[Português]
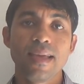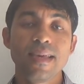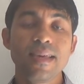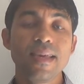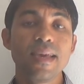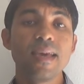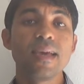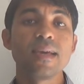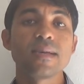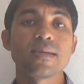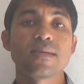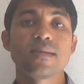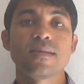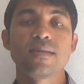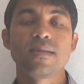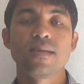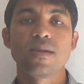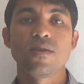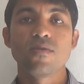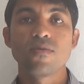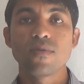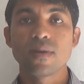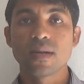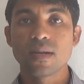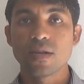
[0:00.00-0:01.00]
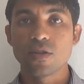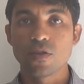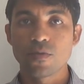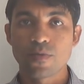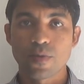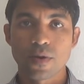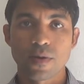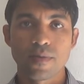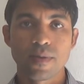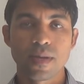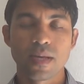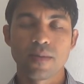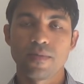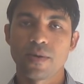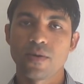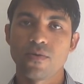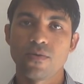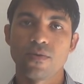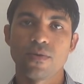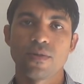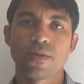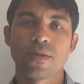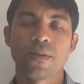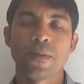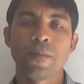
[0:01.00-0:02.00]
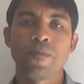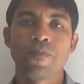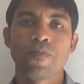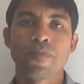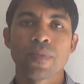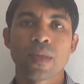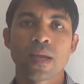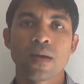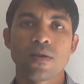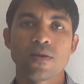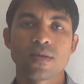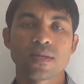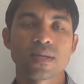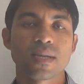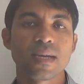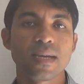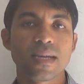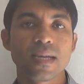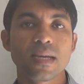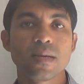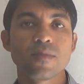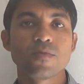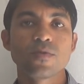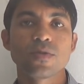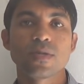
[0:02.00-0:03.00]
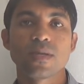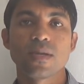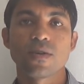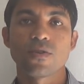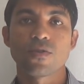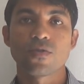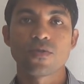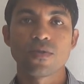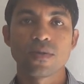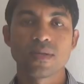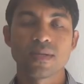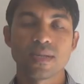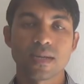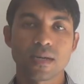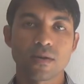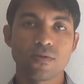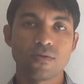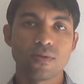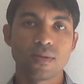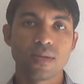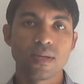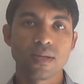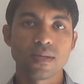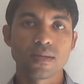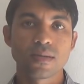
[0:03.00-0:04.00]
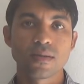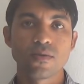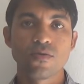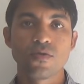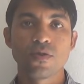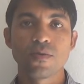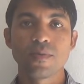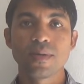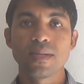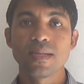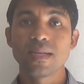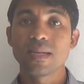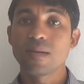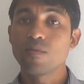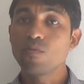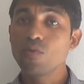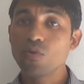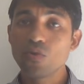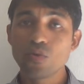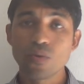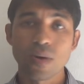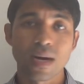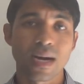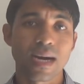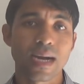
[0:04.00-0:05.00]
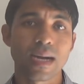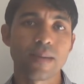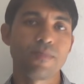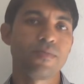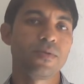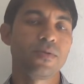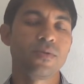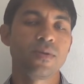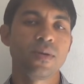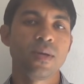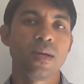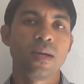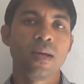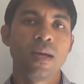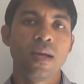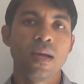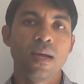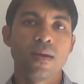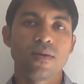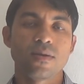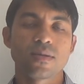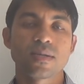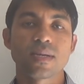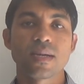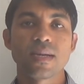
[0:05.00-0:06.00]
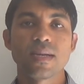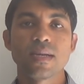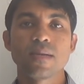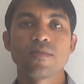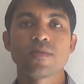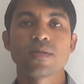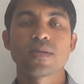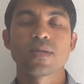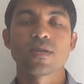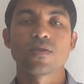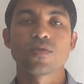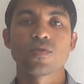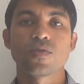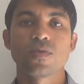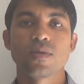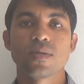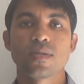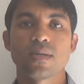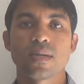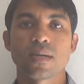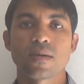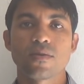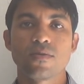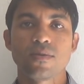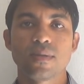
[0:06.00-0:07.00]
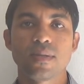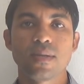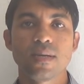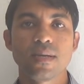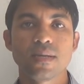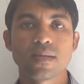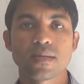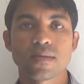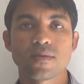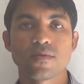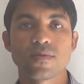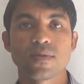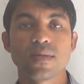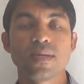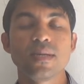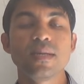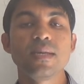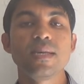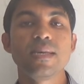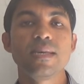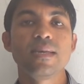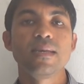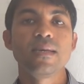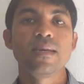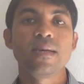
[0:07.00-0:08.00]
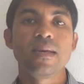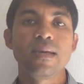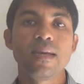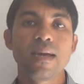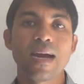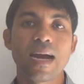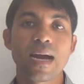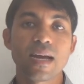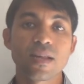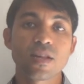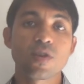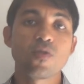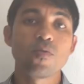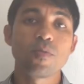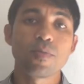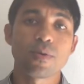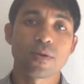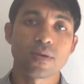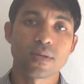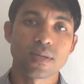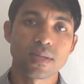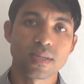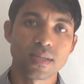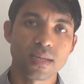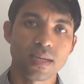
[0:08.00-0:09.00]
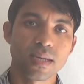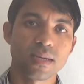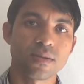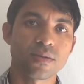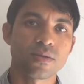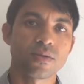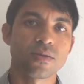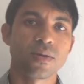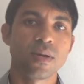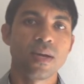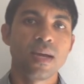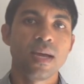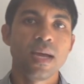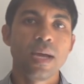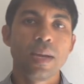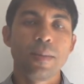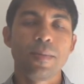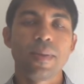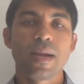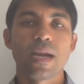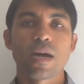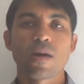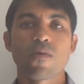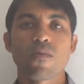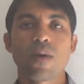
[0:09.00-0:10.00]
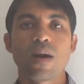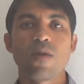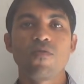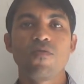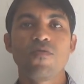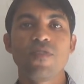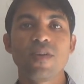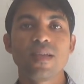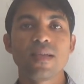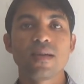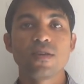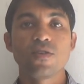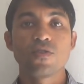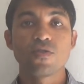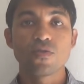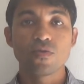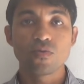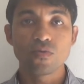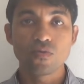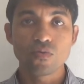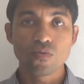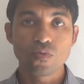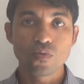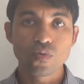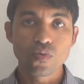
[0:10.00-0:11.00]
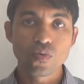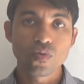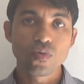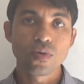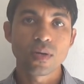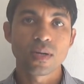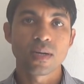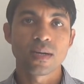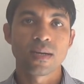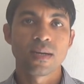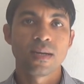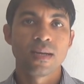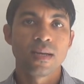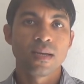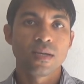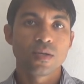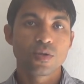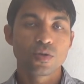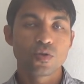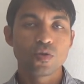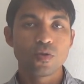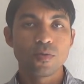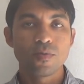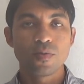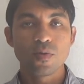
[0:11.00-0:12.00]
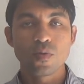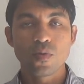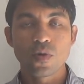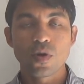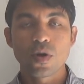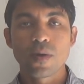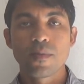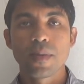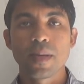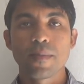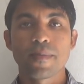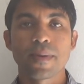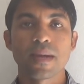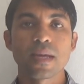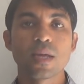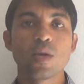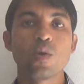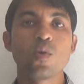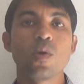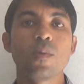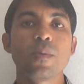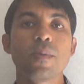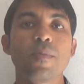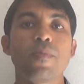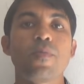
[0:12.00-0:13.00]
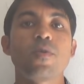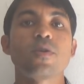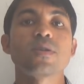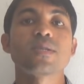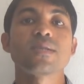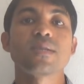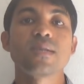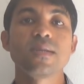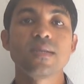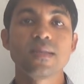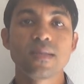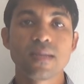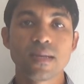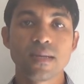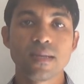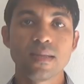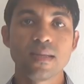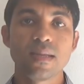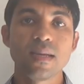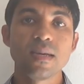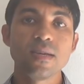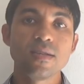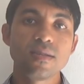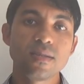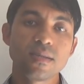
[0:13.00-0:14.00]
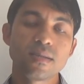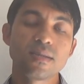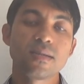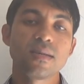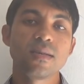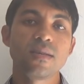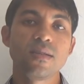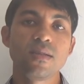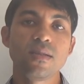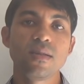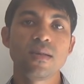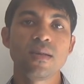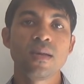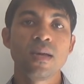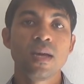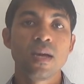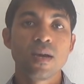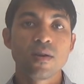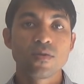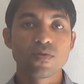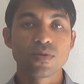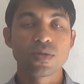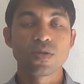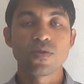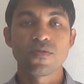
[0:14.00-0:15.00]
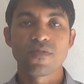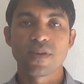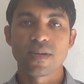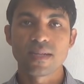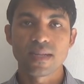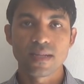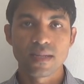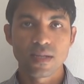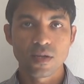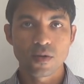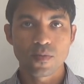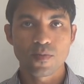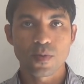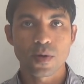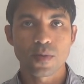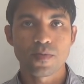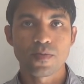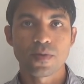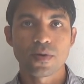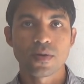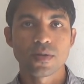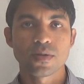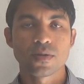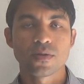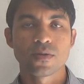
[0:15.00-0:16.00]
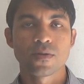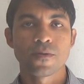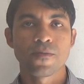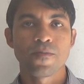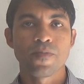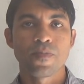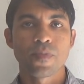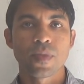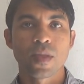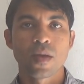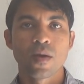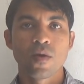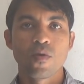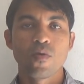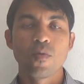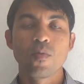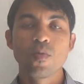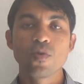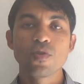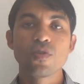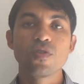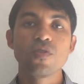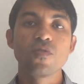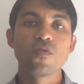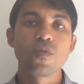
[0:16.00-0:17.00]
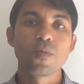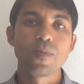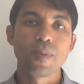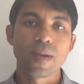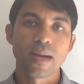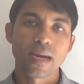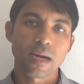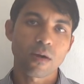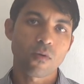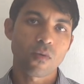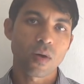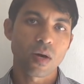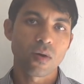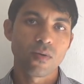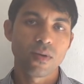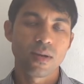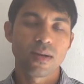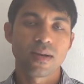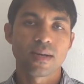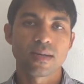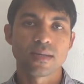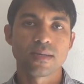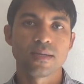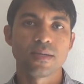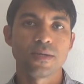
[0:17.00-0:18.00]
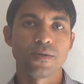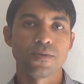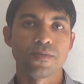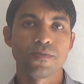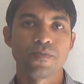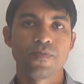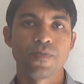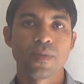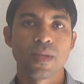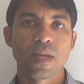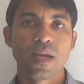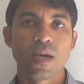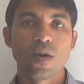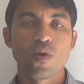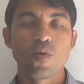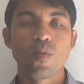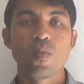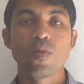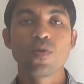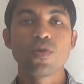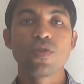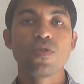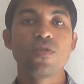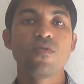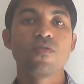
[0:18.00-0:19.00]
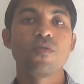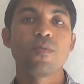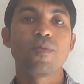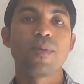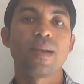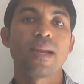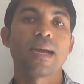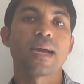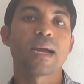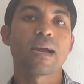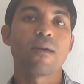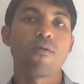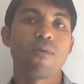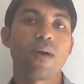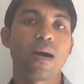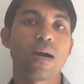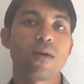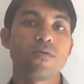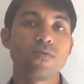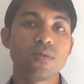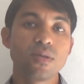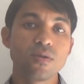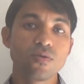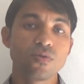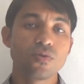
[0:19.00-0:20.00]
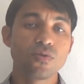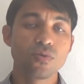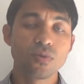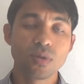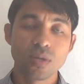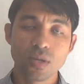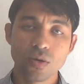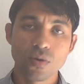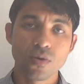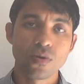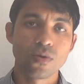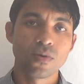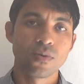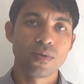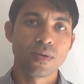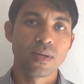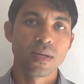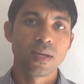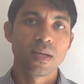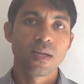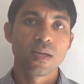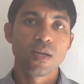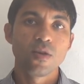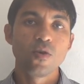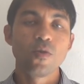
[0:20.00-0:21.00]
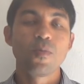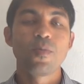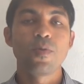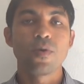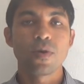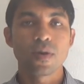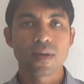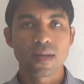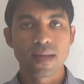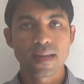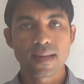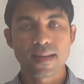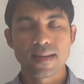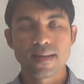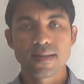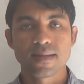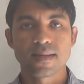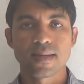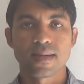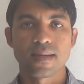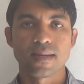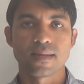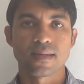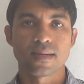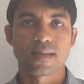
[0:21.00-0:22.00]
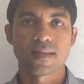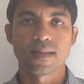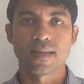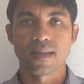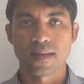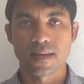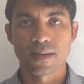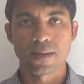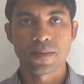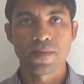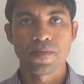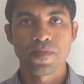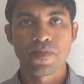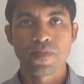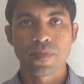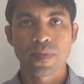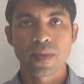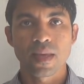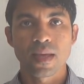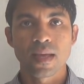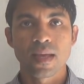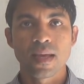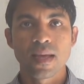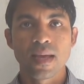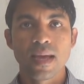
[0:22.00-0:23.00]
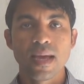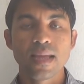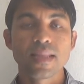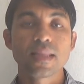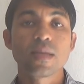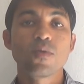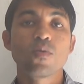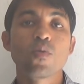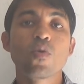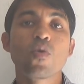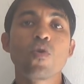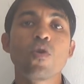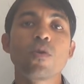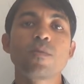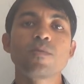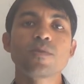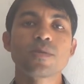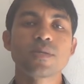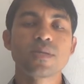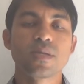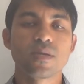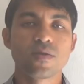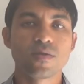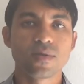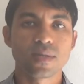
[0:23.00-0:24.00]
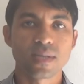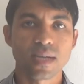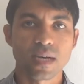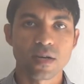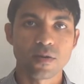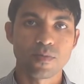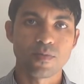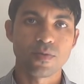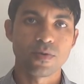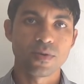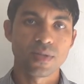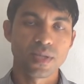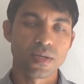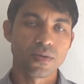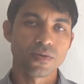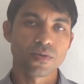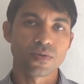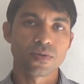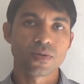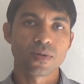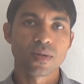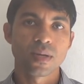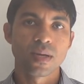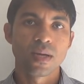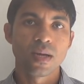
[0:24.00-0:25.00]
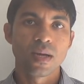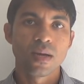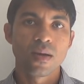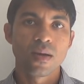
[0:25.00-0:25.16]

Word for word: E esse é um grande problema hoje. Nós queremos que as coisas aconteçam de maneira muito rápida. Nós queremos que as coisas aconteçam sem que haja um processo pela qual venha a estrutura sobre o homem para que o homem possa entender e discernir o seu verdadeiro propósito, o motivo pela qual ele nasceu, o motivo pela qual Deus o criou e o porquê que ele está nessa terra. Então, como ser usado por Deus?